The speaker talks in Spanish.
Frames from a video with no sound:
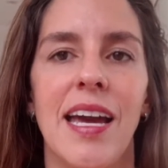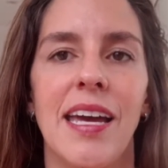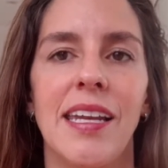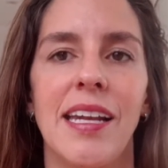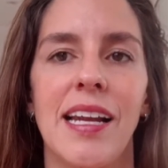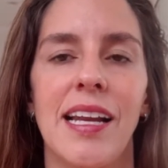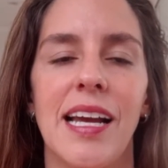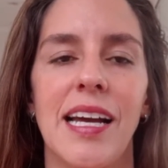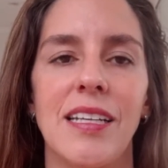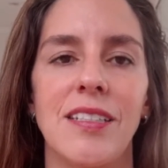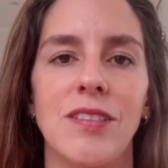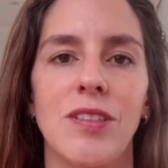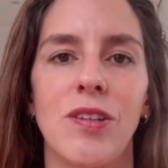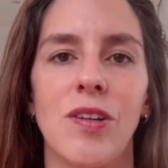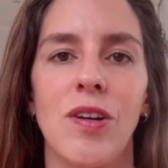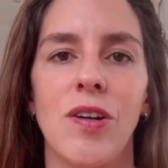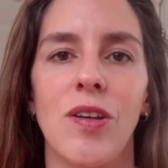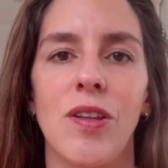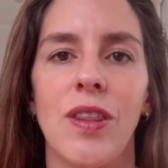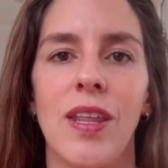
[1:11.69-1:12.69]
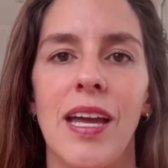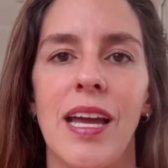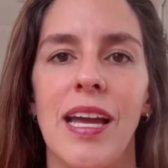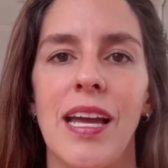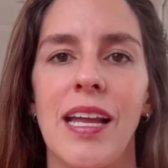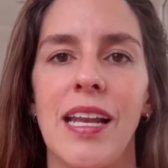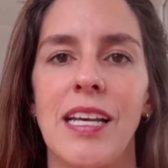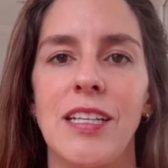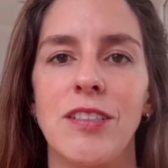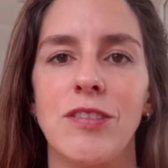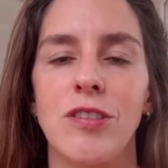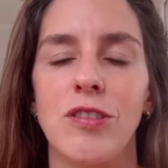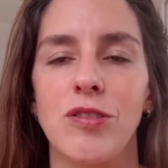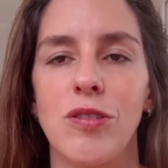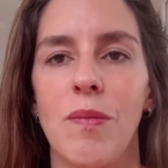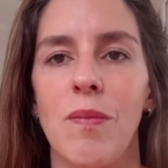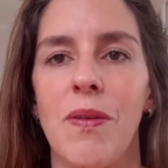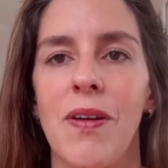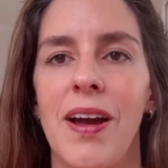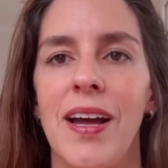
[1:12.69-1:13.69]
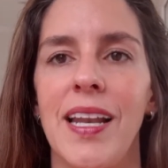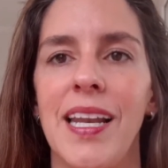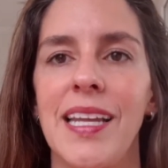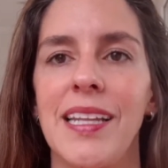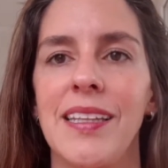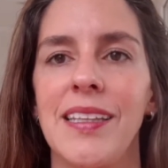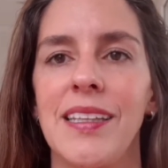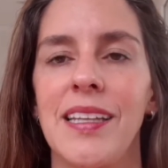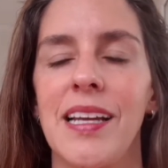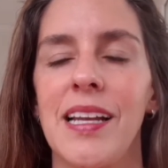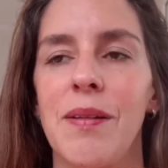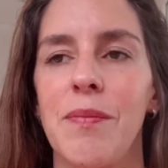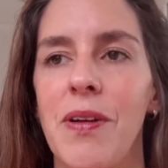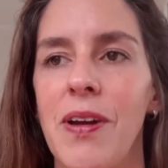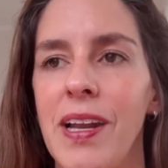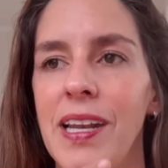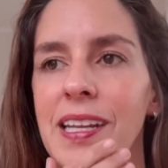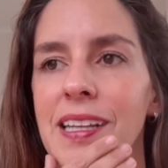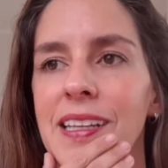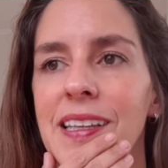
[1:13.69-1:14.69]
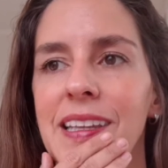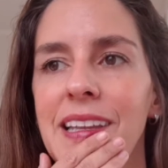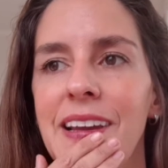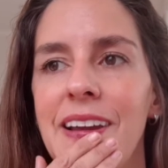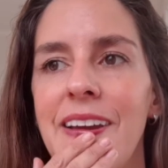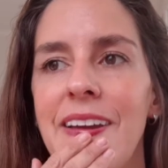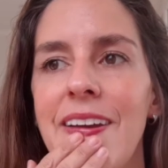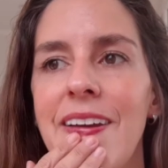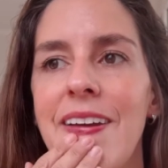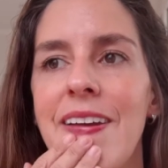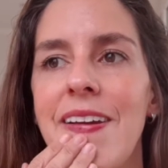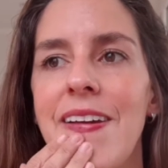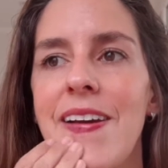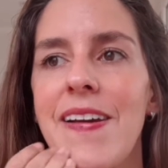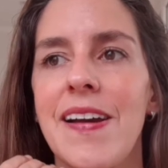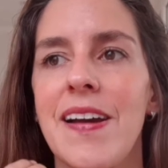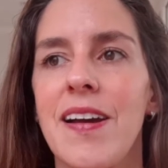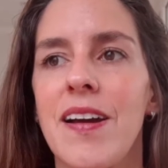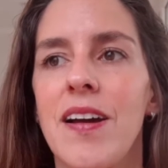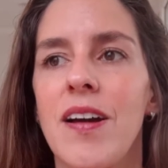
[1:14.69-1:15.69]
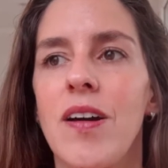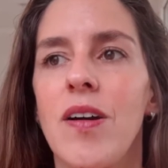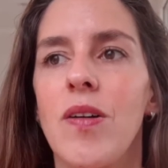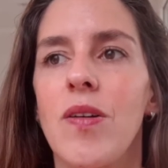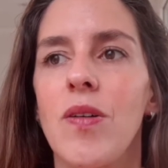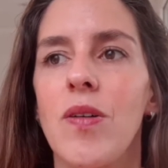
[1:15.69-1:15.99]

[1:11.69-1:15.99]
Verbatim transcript: en el caso del ansioso ambivalente, el ambivalente, mm,